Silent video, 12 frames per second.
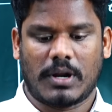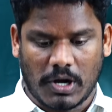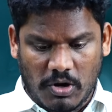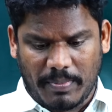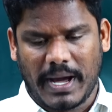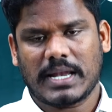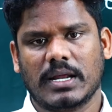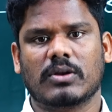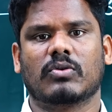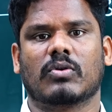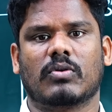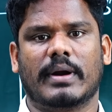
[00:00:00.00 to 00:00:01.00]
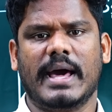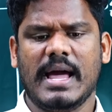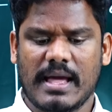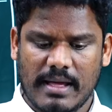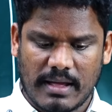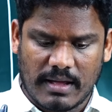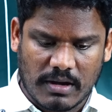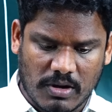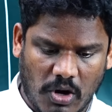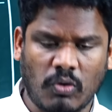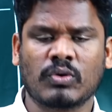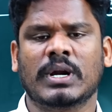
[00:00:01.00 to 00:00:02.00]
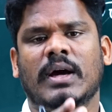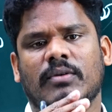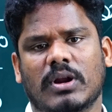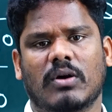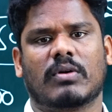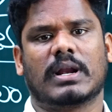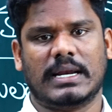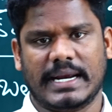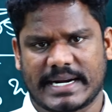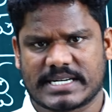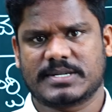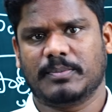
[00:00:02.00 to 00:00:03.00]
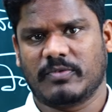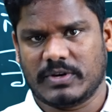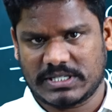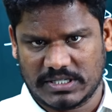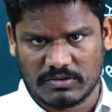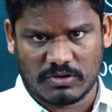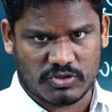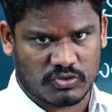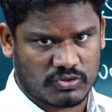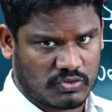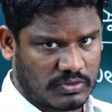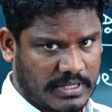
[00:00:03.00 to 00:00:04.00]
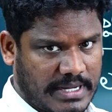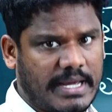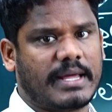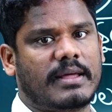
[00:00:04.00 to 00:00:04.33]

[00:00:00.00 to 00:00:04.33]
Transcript: రెండు పార్టీలకు కూడా గ్రౌండ్ లెవెల్లో ఉన్న లీడర్షిప్ విషయంలో చూసుకుంటే